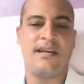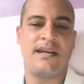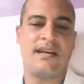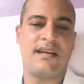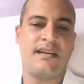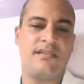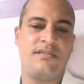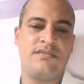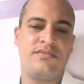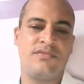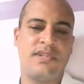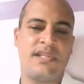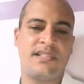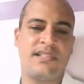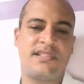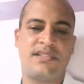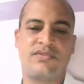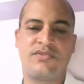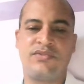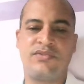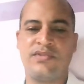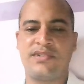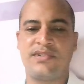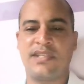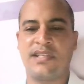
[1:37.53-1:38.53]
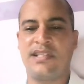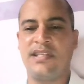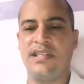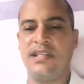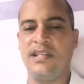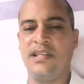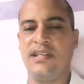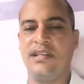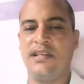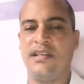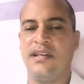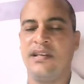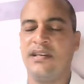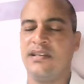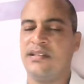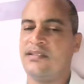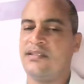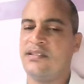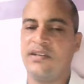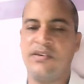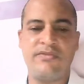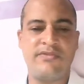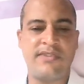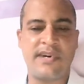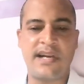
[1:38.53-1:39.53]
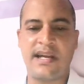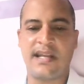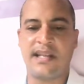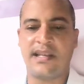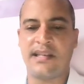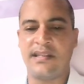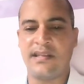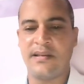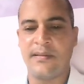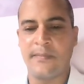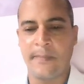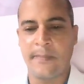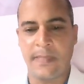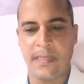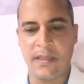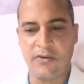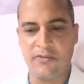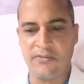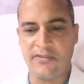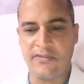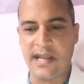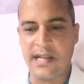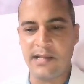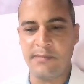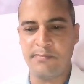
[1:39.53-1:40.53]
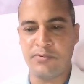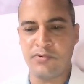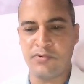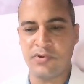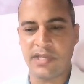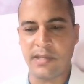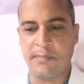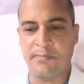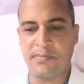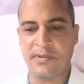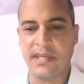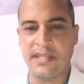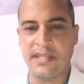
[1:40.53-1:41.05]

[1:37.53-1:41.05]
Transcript: É, um desses cursos aqui não vale. Não vale por quê?